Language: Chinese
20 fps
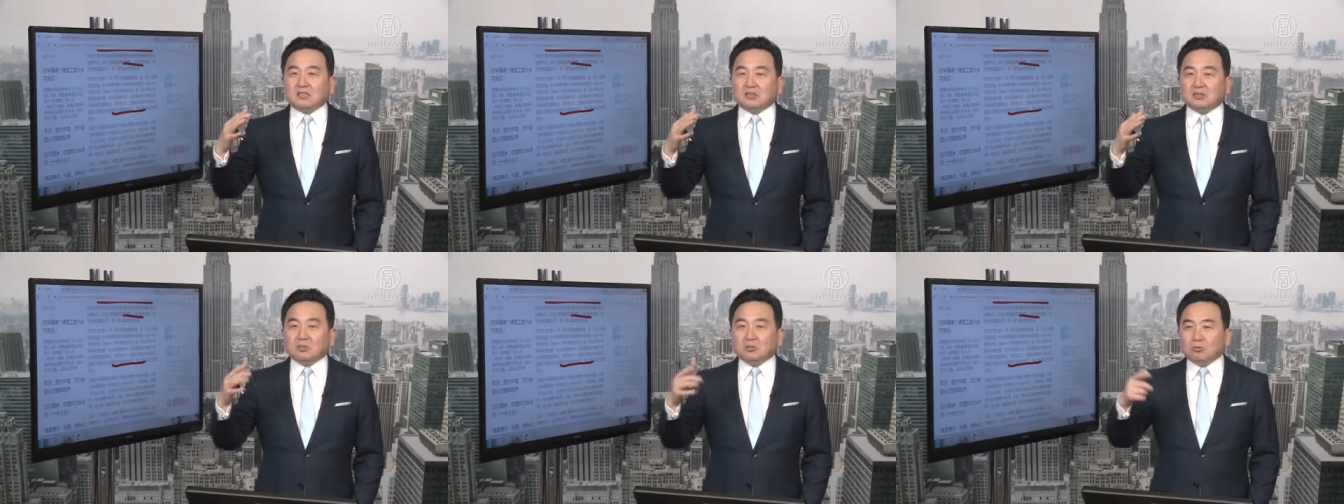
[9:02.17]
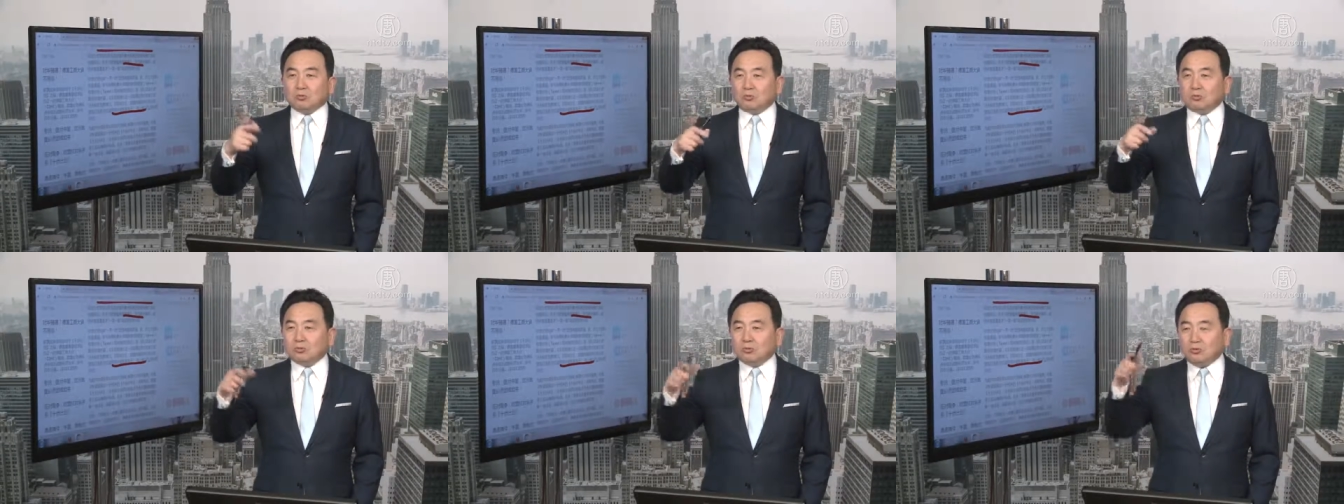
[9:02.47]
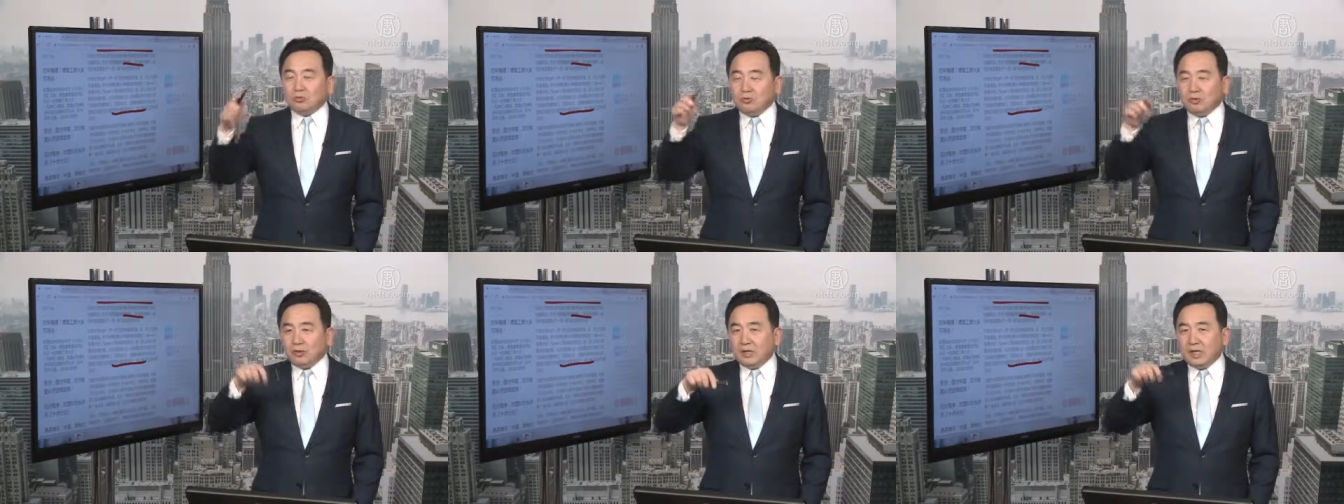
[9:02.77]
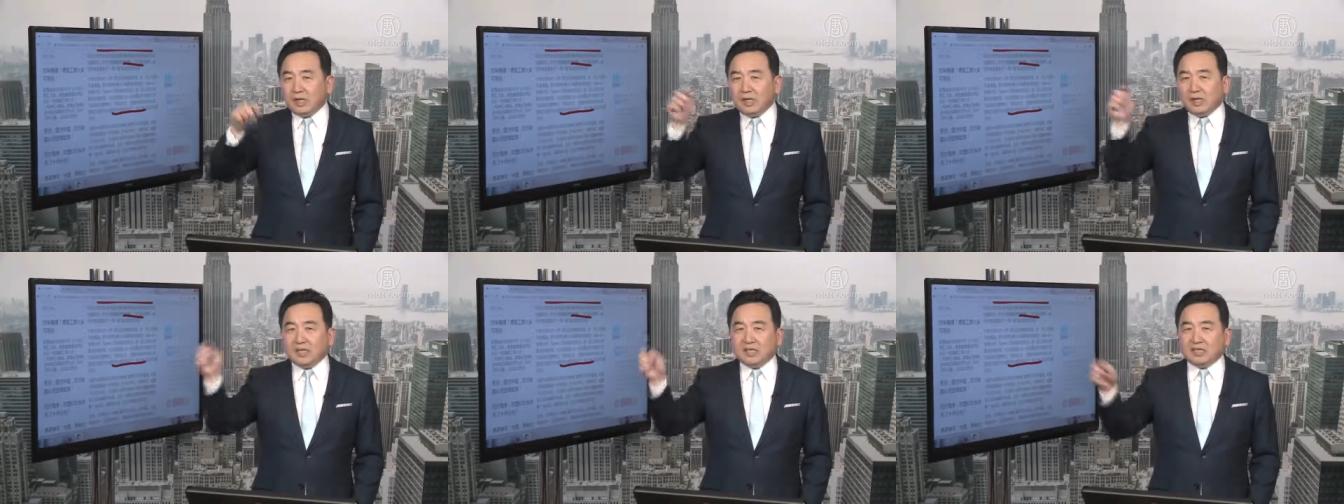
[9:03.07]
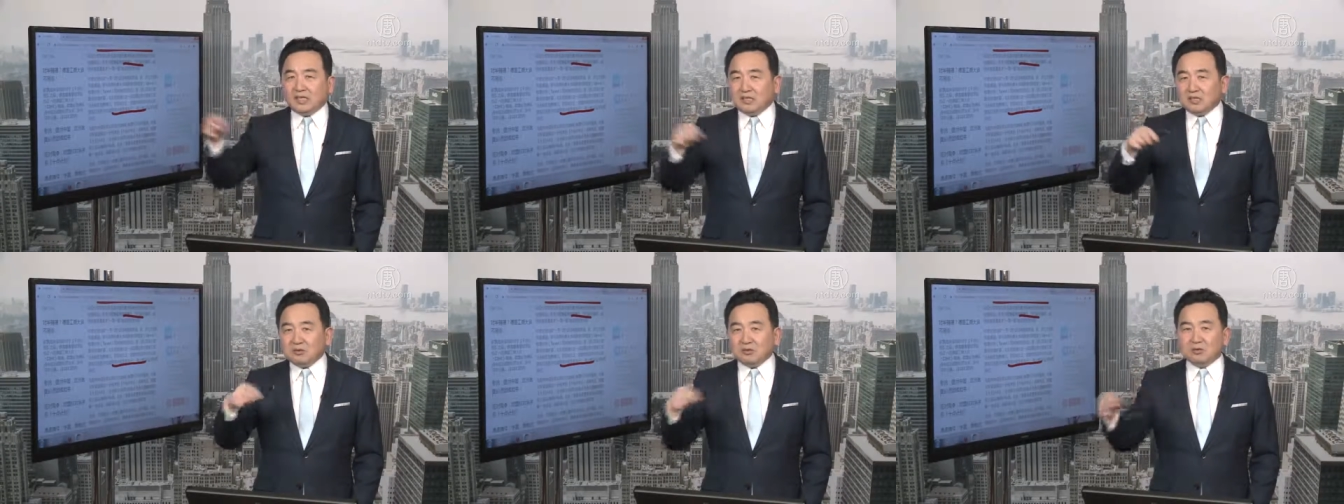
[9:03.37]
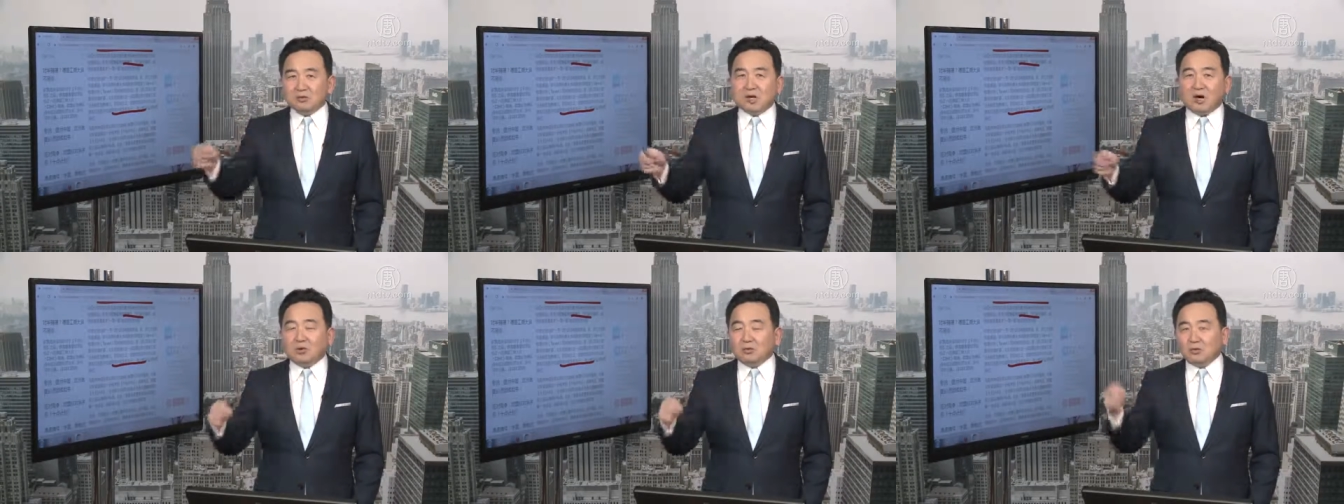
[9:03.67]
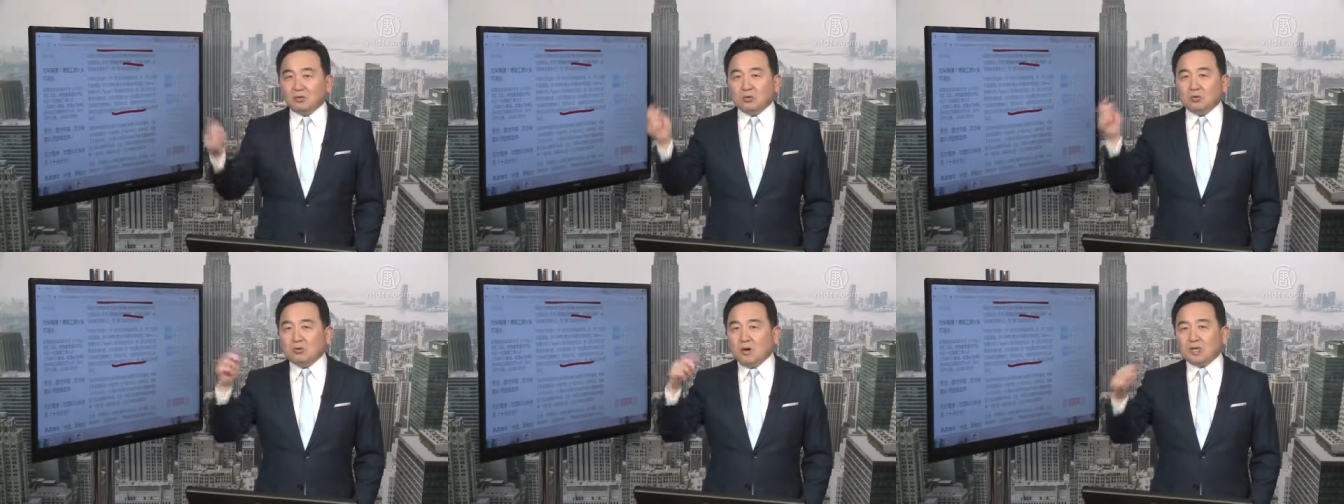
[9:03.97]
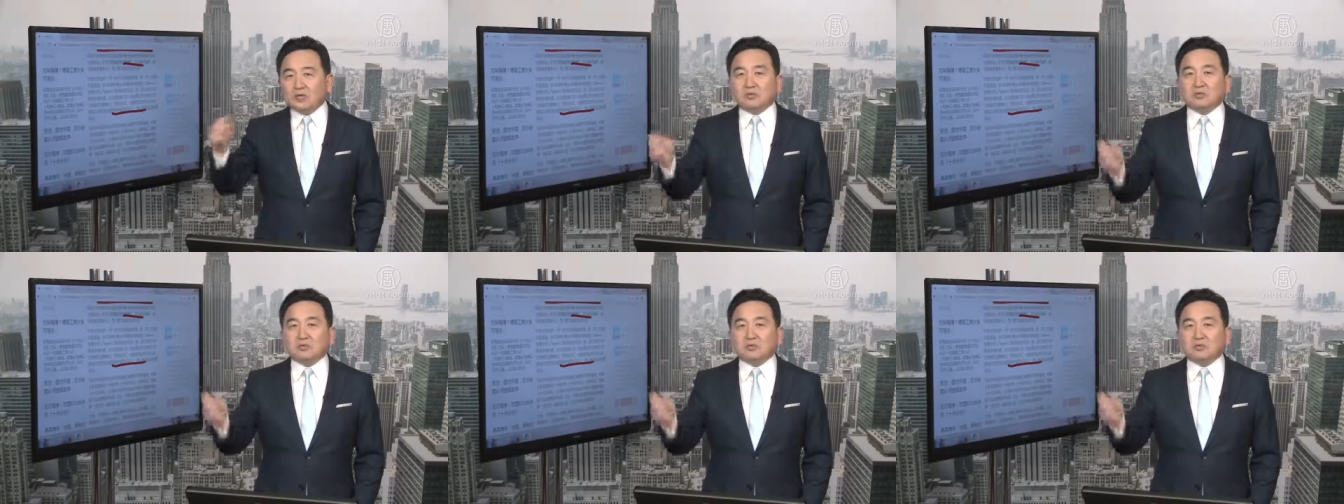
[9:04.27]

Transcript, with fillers: 都出于利益的需要、欲望的